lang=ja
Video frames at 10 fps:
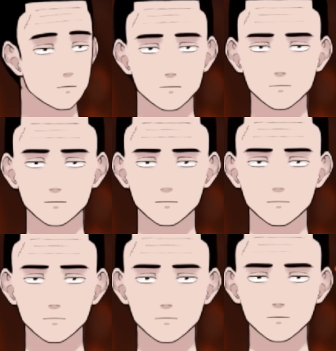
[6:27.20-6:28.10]
まで
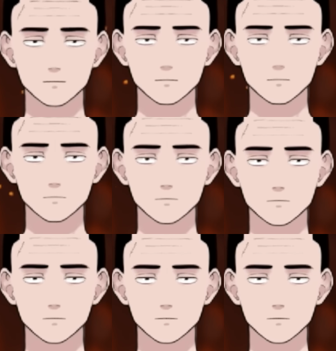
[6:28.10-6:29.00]
は、
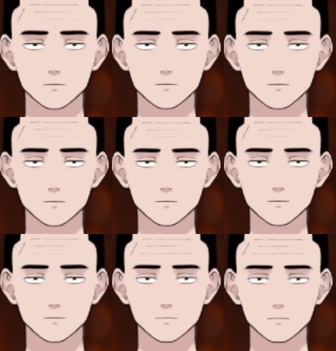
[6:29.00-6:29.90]
2時
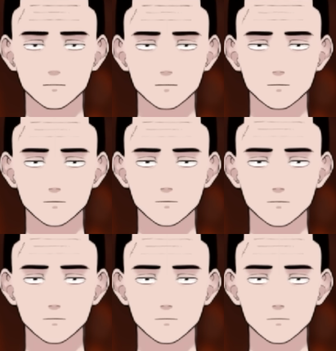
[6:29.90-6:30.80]
17分現
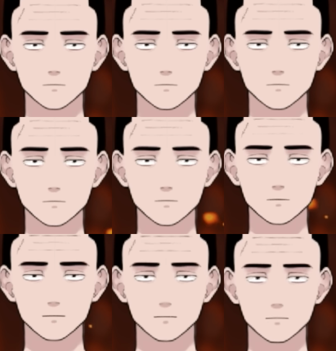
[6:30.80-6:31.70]
在での
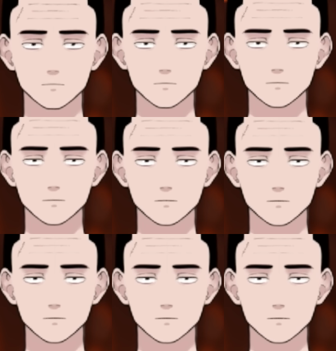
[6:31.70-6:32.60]
ゴゴスマ
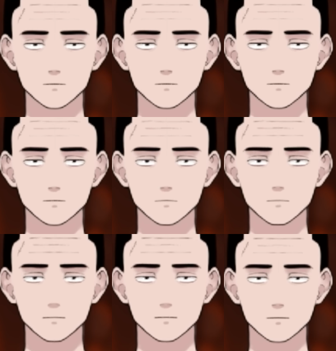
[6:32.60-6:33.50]
での報道であ
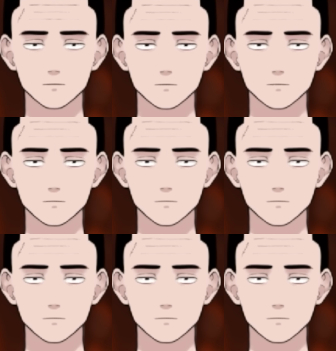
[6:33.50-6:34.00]
りましたね。